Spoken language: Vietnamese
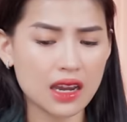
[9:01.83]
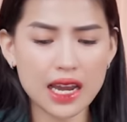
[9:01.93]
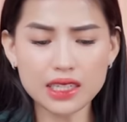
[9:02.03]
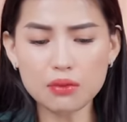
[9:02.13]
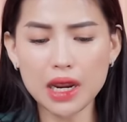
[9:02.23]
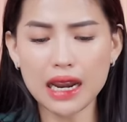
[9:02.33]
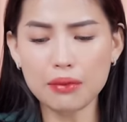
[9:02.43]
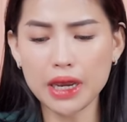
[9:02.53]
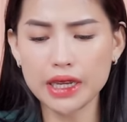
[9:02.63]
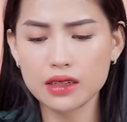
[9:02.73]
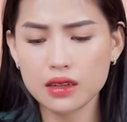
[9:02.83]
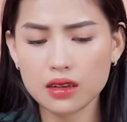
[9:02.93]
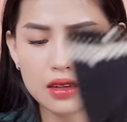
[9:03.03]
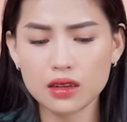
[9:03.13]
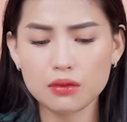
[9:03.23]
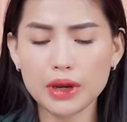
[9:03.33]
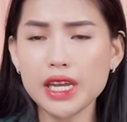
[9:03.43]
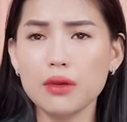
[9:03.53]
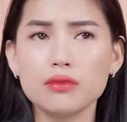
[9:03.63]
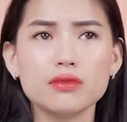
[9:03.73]
hai trăm mười lăm nghìn. Mấy
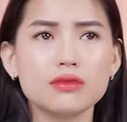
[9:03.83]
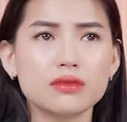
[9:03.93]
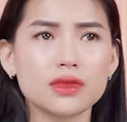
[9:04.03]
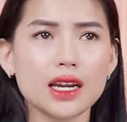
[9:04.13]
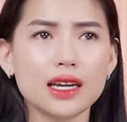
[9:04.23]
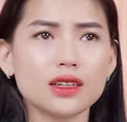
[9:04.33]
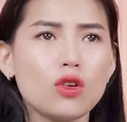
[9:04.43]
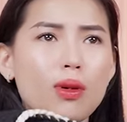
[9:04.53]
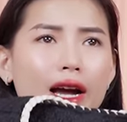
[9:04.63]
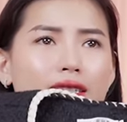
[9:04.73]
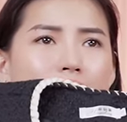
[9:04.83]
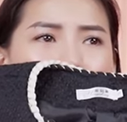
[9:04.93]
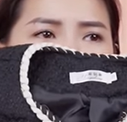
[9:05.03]
điểm? À, cô ba anh chị